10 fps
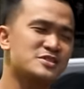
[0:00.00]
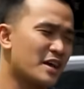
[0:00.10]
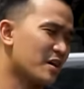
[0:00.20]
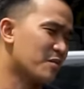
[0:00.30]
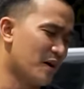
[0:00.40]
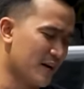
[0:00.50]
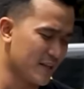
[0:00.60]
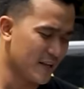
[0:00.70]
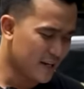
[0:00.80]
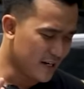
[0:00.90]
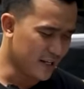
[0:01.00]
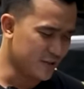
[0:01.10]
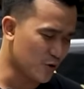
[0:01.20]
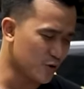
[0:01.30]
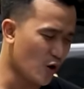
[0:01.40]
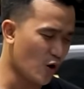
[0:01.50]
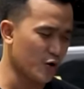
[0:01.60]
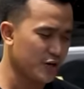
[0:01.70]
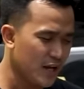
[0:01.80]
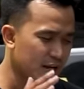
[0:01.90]
uh, sayang banget. Nih,
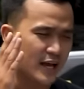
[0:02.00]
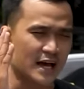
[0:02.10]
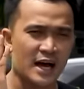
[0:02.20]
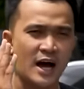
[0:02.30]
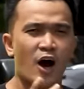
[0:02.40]
contoh, ini ada